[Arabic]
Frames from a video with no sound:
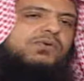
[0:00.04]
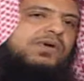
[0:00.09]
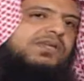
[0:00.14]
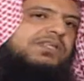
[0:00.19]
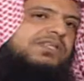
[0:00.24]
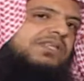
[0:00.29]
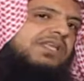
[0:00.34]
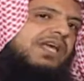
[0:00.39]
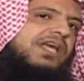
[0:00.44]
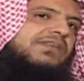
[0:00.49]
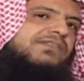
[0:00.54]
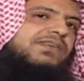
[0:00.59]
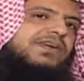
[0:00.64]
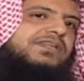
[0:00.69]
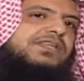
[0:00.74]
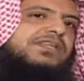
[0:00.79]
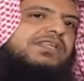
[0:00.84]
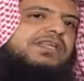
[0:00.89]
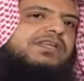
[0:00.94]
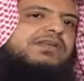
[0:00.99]
وأنت تعرف
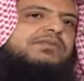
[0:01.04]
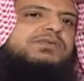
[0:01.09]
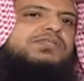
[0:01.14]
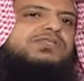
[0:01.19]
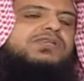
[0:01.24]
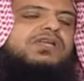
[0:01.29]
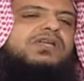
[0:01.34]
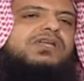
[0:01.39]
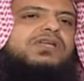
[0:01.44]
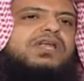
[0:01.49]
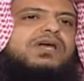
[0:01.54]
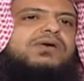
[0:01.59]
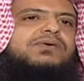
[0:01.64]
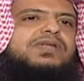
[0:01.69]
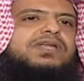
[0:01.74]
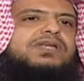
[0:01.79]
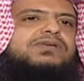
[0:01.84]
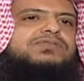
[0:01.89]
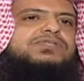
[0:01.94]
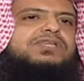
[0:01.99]
حديث النبي صلى الله
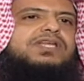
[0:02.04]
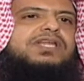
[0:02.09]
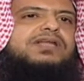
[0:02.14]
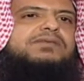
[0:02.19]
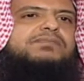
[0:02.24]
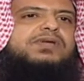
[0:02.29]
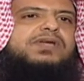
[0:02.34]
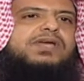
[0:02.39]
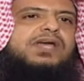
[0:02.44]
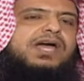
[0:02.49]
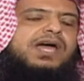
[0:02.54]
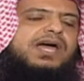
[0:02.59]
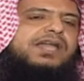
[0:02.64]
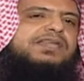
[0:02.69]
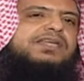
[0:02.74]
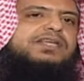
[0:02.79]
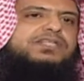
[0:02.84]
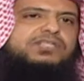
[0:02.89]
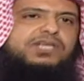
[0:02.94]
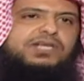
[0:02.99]
عليه وسلم
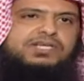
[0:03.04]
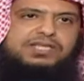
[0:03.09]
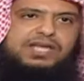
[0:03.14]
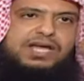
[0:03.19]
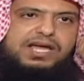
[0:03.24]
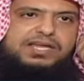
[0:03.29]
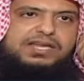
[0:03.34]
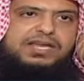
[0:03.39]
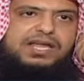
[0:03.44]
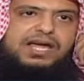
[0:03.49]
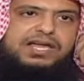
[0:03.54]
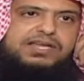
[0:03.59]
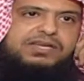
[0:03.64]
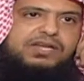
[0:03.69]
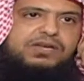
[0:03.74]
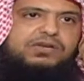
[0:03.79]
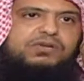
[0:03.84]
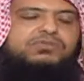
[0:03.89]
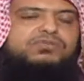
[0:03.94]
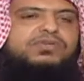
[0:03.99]
أن الشيطان
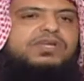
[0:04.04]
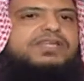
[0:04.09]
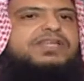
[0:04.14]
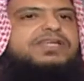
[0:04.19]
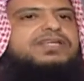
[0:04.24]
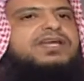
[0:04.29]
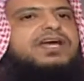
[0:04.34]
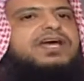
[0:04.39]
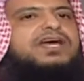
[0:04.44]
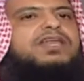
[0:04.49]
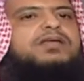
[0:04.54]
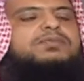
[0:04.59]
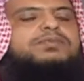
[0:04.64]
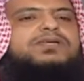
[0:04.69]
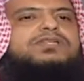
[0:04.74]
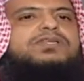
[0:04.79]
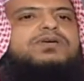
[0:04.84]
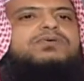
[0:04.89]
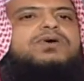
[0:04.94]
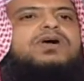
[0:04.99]
أن الرجل إذا دخل
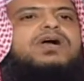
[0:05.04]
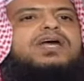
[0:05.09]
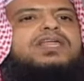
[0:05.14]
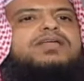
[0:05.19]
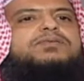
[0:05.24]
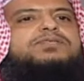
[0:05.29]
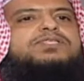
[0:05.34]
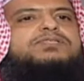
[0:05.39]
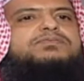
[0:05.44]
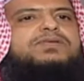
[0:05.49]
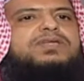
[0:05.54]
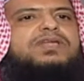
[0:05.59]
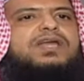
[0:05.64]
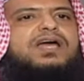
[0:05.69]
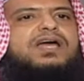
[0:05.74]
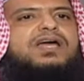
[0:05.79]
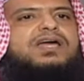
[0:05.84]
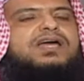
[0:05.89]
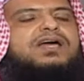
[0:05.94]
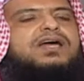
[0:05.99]
بيته وقال بسم
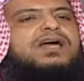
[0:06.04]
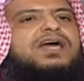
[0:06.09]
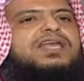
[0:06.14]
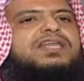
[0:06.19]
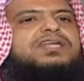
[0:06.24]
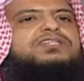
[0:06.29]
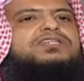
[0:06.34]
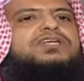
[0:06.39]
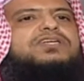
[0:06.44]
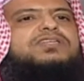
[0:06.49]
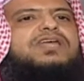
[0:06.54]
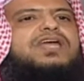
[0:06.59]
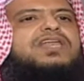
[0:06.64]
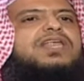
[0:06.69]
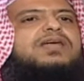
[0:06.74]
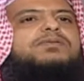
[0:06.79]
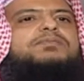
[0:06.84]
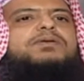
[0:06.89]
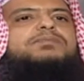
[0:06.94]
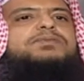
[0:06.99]
الله قال الشيطان
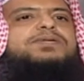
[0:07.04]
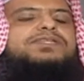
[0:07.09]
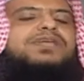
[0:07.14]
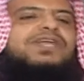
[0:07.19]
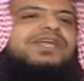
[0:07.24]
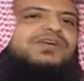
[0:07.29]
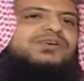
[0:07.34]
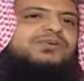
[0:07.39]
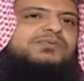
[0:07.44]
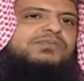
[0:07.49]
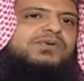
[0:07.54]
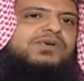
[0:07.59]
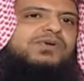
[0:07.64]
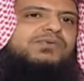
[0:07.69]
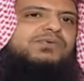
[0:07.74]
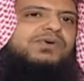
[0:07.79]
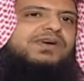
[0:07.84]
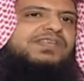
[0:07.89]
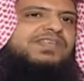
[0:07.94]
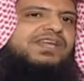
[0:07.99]
لا مبيت لكم
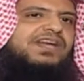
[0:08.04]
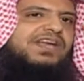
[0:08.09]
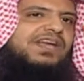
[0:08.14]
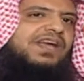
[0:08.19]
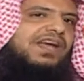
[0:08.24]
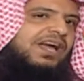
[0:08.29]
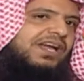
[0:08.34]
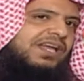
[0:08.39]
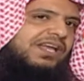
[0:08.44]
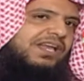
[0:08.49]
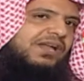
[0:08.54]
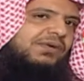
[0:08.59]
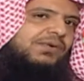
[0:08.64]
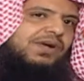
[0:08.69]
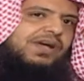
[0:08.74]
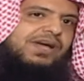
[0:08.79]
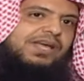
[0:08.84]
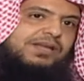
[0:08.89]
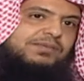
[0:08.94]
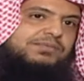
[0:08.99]
وإذا أكل
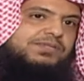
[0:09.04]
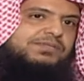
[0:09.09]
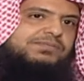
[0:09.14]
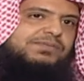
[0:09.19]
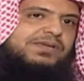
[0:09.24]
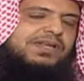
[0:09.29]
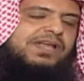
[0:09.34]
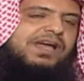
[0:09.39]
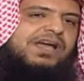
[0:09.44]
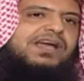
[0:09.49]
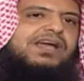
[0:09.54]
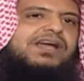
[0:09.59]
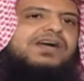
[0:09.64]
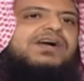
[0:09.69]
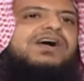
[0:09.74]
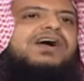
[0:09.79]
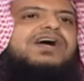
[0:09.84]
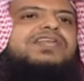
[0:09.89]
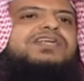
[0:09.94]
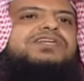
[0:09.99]
وقال بسم الله
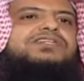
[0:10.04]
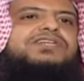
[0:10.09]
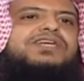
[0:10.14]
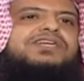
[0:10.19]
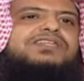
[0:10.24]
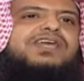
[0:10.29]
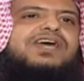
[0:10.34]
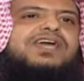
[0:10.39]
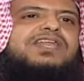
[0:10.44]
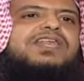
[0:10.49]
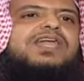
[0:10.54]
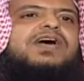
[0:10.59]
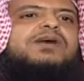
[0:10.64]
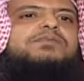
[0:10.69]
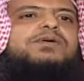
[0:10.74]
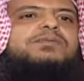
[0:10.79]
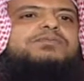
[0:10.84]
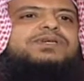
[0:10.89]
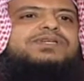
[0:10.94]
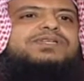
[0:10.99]
قال الشيطان لا
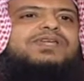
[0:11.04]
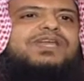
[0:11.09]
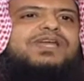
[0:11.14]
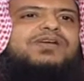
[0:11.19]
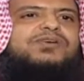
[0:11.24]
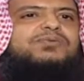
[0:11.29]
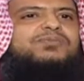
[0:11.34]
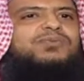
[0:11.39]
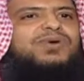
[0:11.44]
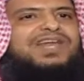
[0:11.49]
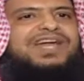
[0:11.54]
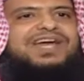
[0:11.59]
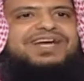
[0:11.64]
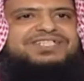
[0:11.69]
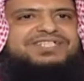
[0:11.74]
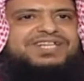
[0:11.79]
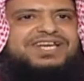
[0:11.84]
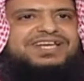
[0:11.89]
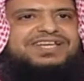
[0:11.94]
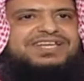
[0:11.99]
مبيت لكم ولا
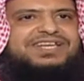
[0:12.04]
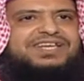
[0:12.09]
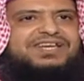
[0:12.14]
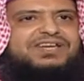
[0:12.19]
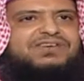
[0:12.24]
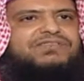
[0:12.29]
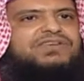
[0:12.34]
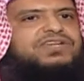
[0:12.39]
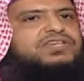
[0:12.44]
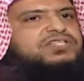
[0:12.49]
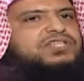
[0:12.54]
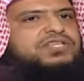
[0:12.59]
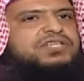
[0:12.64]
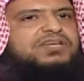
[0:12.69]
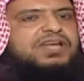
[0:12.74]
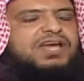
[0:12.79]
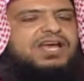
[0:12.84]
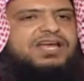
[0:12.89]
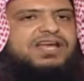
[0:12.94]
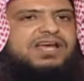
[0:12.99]
عشاء فالجن
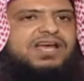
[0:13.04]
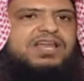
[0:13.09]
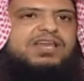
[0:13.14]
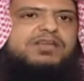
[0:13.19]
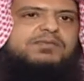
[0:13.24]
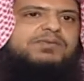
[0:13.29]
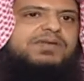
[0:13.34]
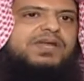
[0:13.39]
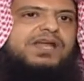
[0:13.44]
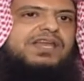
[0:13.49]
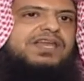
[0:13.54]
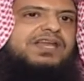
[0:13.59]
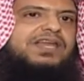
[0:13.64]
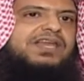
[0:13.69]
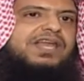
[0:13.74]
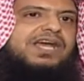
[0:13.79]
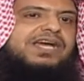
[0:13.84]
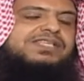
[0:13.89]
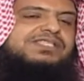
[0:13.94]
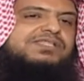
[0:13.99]
نعم. أي خلق من خلق
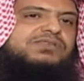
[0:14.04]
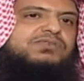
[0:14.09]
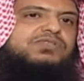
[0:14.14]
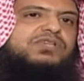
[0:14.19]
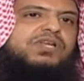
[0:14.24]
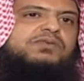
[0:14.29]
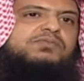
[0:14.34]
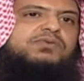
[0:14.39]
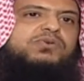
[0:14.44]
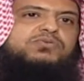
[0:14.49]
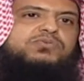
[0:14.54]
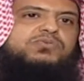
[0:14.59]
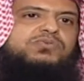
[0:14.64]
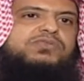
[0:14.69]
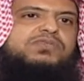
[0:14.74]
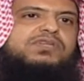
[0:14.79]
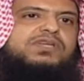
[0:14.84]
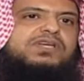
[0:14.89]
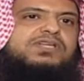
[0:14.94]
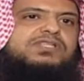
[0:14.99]
الله عز وجل
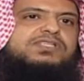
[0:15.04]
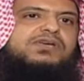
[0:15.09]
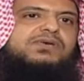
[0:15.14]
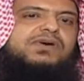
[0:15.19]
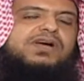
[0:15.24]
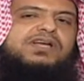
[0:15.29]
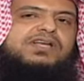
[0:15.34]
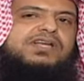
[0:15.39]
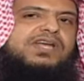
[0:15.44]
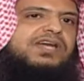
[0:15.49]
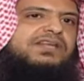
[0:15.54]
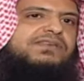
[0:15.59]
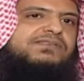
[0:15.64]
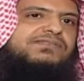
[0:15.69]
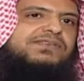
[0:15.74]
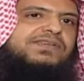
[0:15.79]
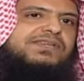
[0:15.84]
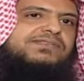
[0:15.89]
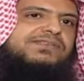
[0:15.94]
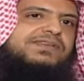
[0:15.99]
موجود سواء كان
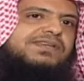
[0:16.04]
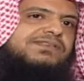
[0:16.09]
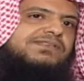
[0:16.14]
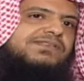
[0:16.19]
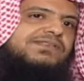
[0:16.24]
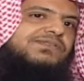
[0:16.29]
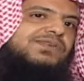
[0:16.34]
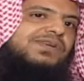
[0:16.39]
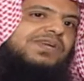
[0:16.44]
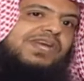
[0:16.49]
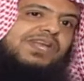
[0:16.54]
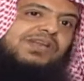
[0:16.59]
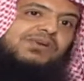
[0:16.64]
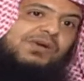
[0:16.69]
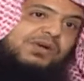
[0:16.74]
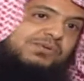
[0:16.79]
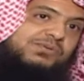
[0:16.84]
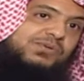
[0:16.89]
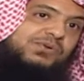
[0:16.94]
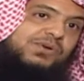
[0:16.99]
في في في كيلو
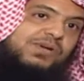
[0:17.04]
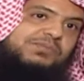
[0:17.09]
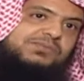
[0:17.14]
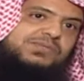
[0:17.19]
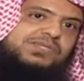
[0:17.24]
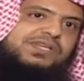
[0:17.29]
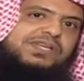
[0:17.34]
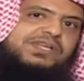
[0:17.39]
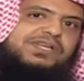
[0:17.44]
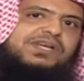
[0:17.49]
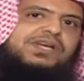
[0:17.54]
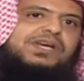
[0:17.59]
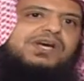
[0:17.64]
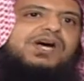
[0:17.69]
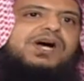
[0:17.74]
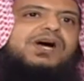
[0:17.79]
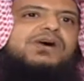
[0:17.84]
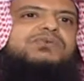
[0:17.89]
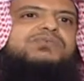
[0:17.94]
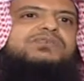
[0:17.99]
55 نعم.
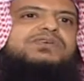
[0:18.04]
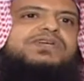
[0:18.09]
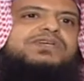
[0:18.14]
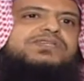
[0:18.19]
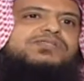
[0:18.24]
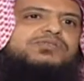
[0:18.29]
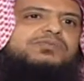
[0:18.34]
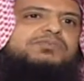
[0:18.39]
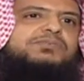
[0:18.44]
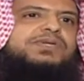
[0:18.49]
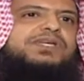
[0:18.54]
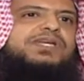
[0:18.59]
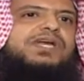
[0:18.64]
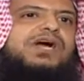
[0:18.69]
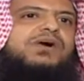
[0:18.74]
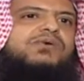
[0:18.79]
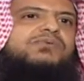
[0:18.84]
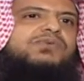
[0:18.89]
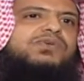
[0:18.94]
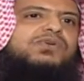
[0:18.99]
أو في الصبية
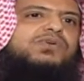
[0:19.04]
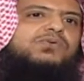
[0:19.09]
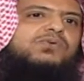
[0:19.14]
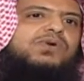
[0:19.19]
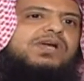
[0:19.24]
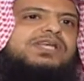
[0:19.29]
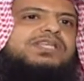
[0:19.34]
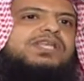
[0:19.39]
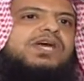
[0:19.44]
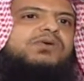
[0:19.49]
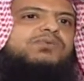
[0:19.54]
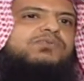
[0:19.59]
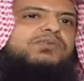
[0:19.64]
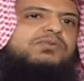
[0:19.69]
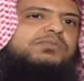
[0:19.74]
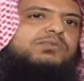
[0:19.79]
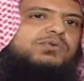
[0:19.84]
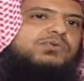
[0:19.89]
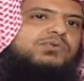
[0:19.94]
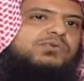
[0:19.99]
أو في الكويت أو في
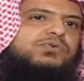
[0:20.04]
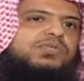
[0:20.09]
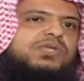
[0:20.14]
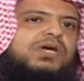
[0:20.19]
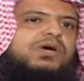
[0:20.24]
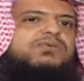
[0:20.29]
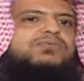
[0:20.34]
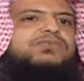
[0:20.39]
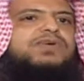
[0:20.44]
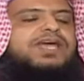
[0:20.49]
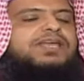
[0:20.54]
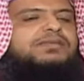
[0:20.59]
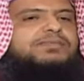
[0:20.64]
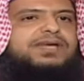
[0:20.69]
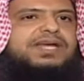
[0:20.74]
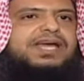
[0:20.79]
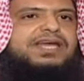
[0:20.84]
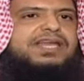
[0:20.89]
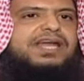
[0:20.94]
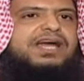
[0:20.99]
البيوت أو في أي
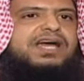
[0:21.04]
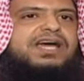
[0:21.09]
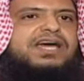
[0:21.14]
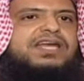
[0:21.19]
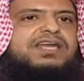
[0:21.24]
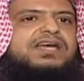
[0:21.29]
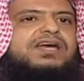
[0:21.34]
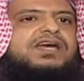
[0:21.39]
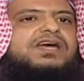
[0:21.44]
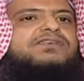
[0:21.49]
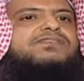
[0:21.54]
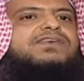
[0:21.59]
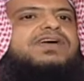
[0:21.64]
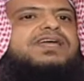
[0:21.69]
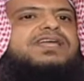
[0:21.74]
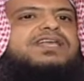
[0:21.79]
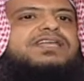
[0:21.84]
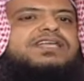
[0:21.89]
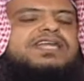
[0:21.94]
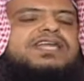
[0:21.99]
مكان آخر
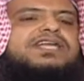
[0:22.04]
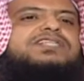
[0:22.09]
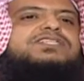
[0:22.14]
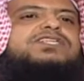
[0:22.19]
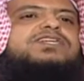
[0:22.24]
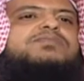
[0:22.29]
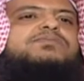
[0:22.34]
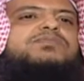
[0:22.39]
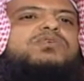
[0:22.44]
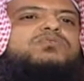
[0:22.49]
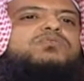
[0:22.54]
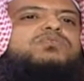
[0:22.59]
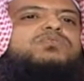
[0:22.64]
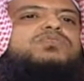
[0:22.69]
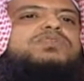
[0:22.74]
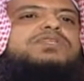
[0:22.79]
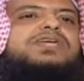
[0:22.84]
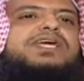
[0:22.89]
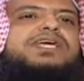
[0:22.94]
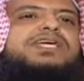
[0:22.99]
فإن نعم. الجن
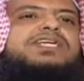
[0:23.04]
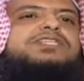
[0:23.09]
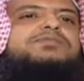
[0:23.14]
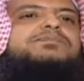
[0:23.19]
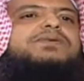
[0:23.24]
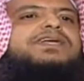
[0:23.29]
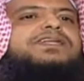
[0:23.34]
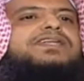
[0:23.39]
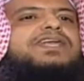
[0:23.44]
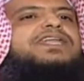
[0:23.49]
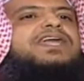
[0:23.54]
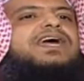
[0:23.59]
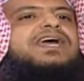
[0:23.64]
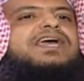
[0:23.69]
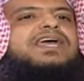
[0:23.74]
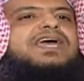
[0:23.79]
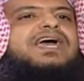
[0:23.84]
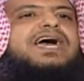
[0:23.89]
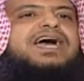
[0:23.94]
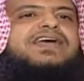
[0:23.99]
موجود يعيش نعم. بيننا
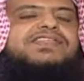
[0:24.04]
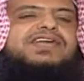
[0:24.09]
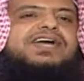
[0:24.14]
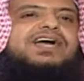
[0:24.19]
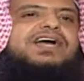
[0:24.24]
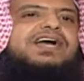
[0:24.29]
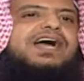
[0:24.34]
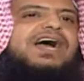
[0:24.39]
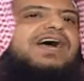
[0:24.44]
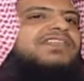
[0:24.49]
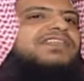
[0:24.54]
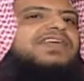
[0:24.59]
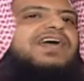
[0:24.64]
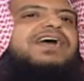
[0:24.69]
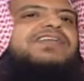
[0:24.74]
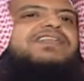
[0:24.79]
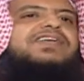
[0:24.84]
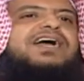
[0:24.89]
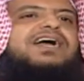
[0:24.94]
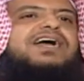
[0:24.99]
يعيش بيننا يعني
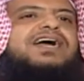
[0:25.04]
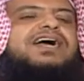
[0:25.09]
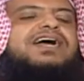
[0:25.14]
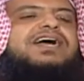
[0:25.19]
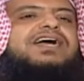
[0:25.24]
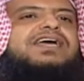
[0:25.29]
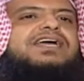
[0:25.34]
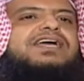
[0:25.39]
الحين وإحنا قاعد